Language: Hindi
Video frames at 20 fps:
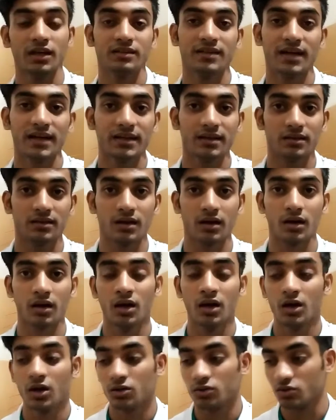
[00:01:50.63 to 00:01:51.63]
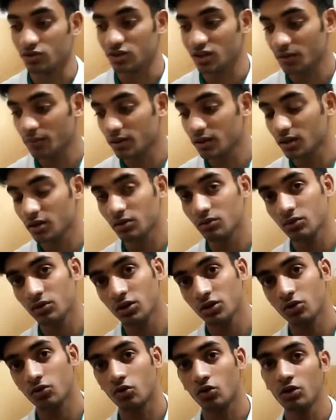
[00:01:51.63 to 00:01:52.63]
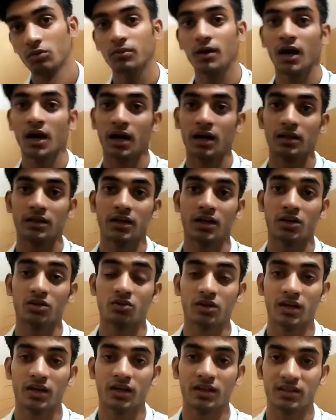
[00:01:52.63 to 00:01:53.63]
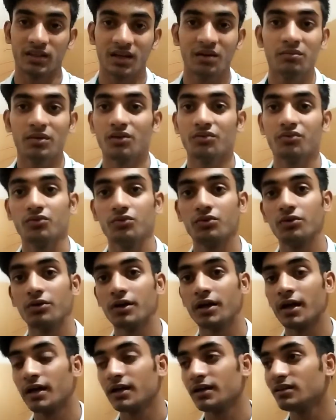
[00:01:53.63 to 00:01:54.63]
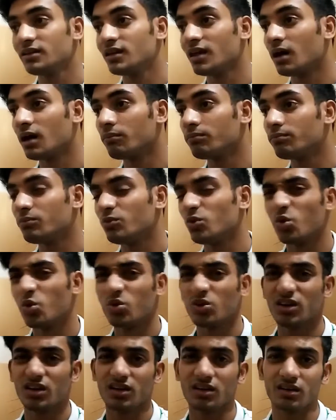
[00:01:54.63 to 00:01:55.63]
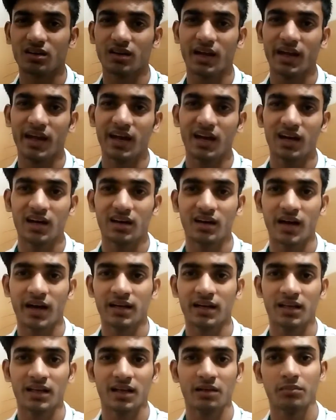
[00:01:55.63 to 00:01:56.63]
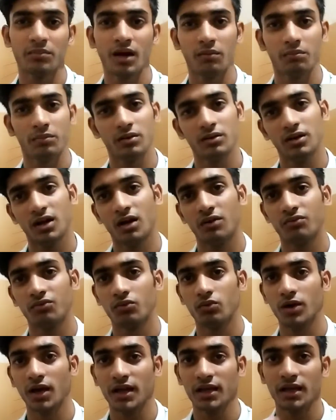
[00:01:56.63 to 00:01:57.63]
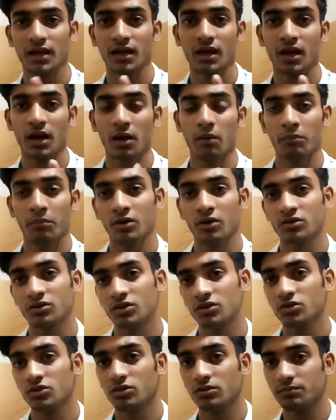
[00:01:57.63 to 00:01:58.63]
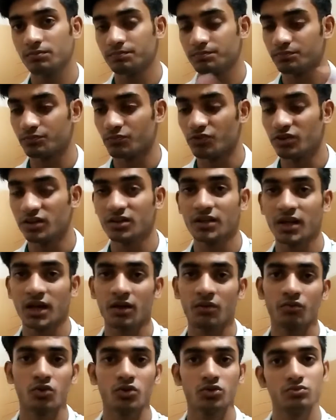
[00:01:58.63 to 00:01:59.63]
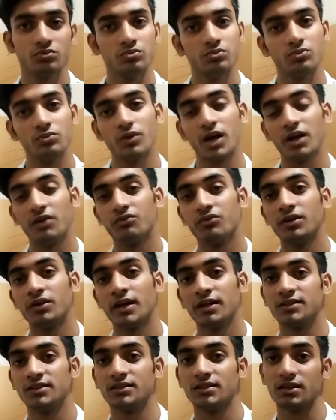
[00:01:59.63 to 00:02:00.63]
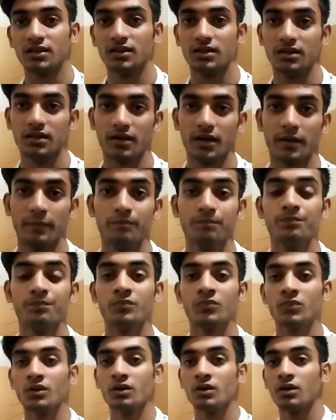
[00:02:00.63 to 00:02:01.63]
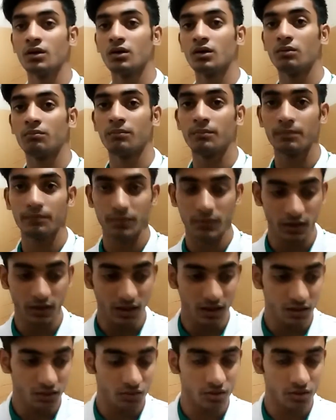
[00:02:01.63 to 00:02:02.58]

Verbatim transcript: एग्जैक्ट था तो इसके बाद अगर उन्होंने और बड़ा कर दिया तो ये इतना बड़ा फ़ोन हो गया है कि आप नोट एट नाइन के बराबर का फ़ोन है ये पर उसकी जो विथ है वो आईफोन टेन जितनी ही है ये